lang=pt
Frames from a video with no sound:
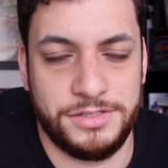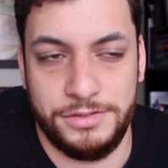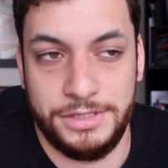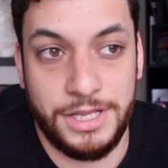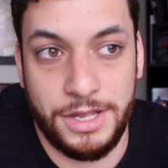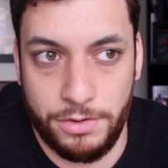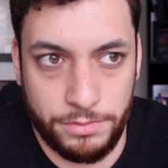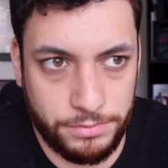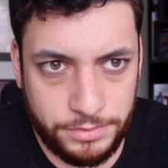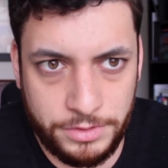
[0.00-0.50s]
Assim,
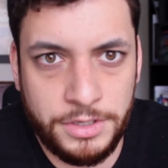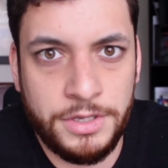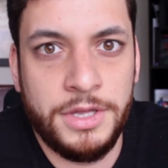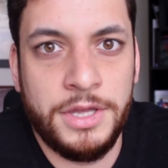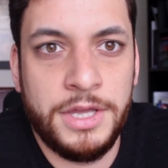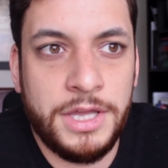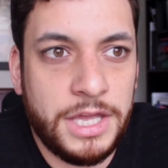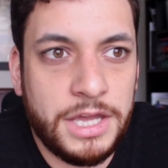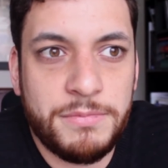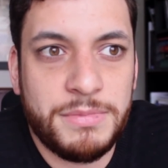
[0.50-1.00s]
não.
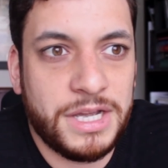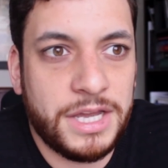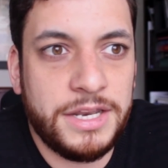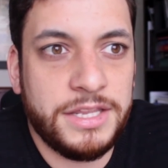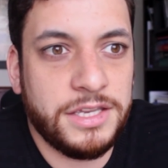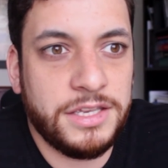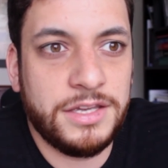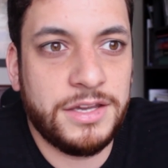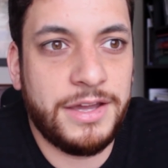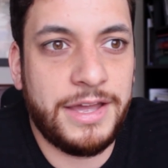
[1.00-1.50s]
É uma
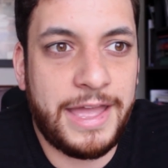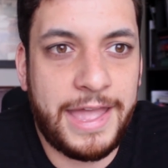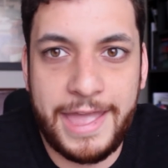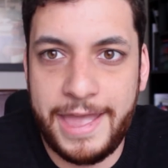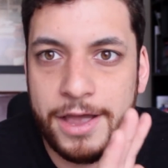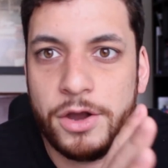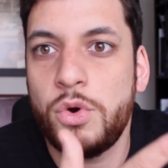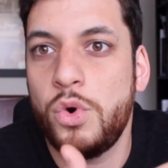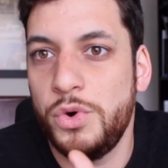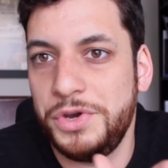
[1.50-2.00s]
galinha
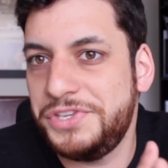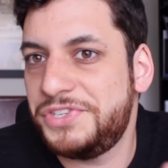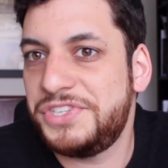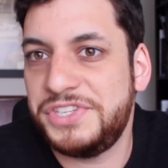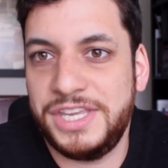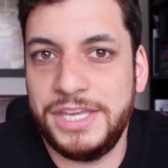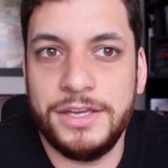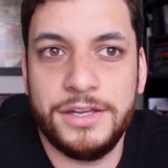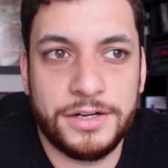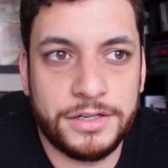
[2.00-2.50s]

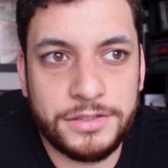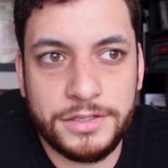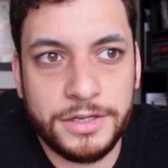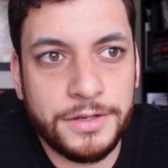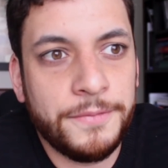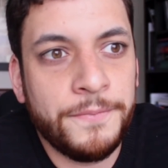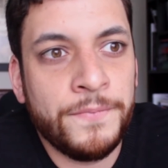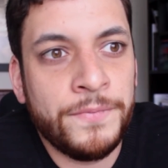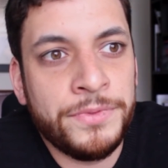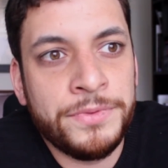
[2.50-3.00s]

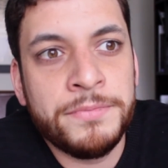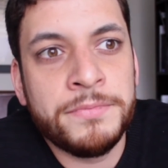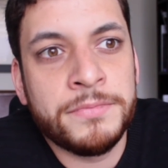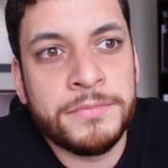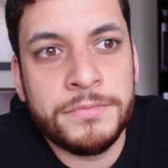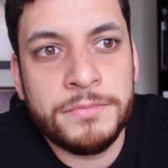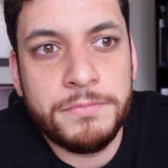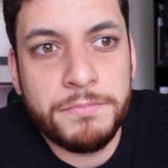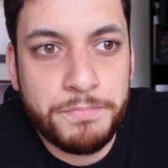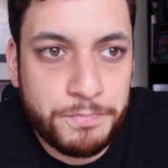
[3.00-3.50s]
eco-esquerda,
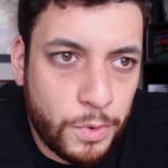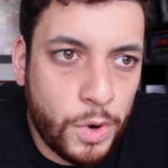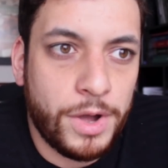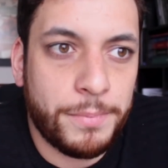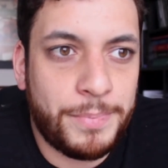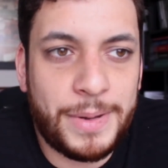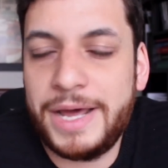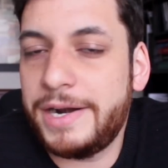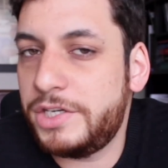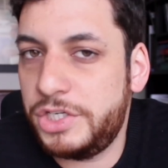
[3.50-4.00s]

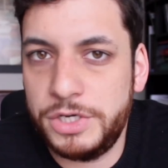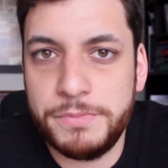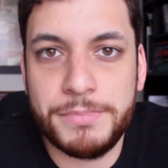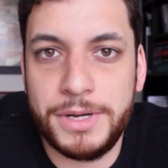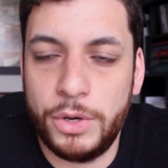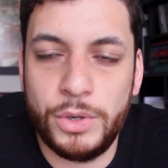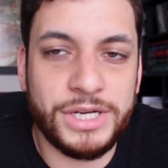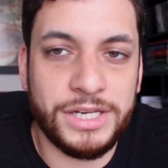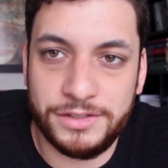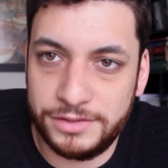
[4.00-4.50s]
boa parte
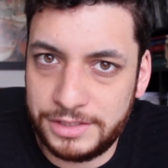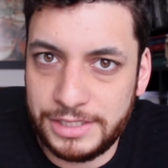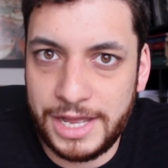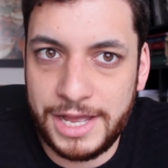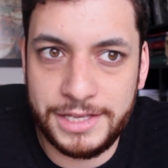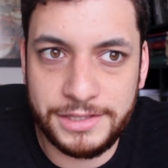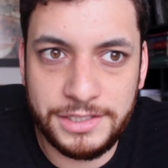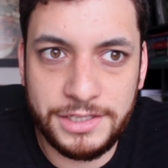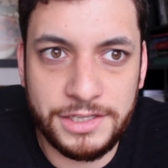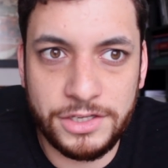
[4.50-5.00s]
mal
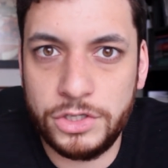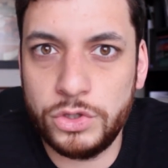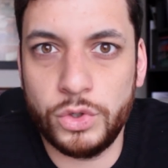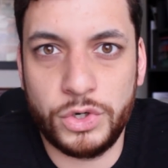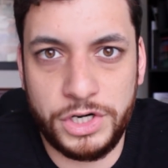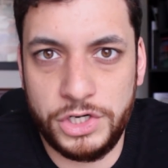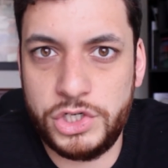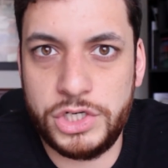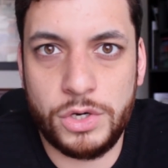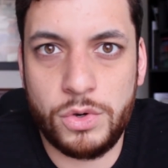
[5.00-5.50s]
orientada e
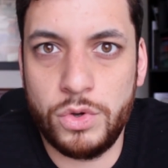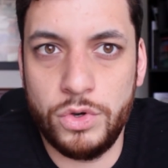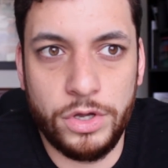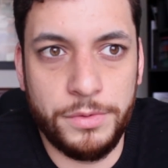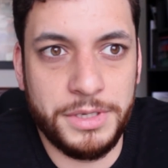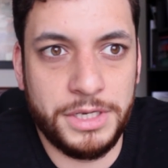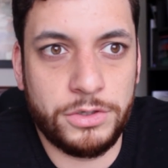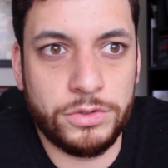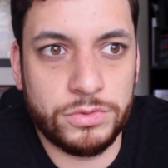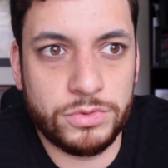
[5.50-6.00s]
ignorante
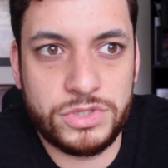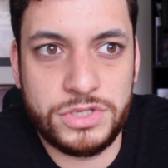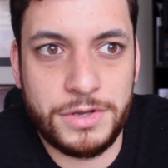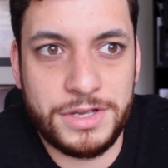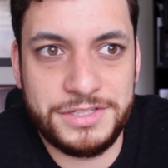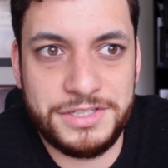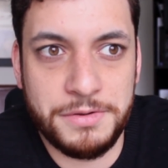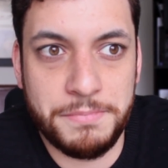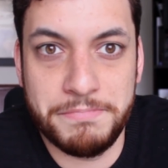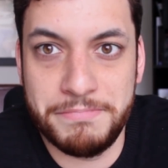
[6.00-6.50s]
econômico. Não
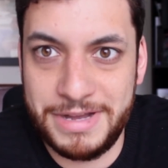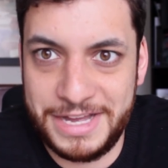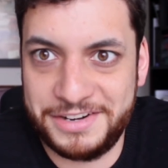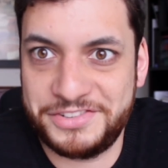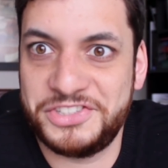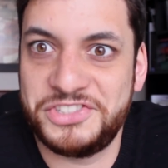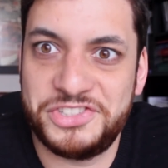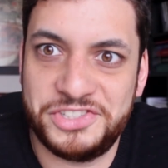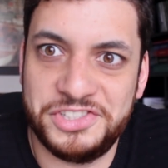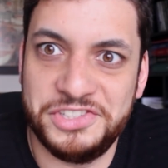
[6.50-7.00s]
são, assim,
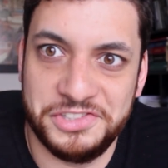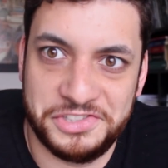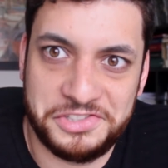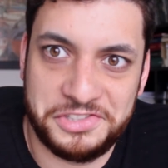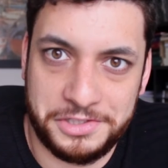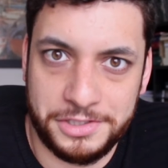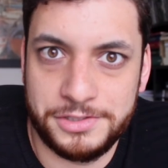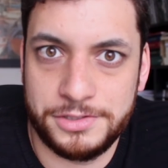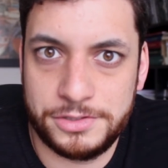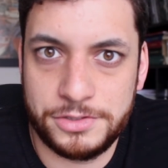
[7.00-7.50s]

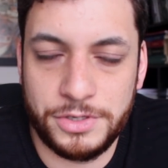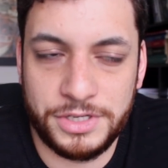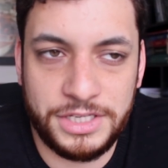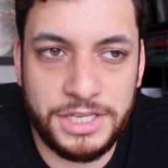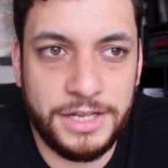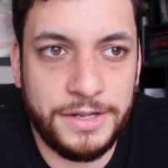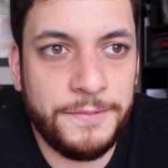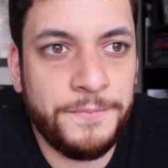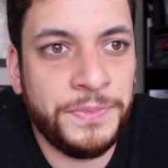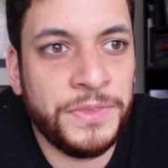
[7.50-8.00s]
marxistas,
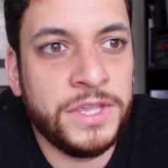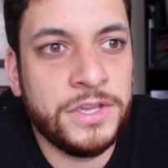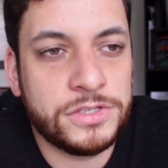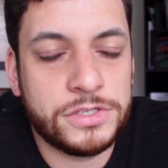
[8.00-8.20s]
ok?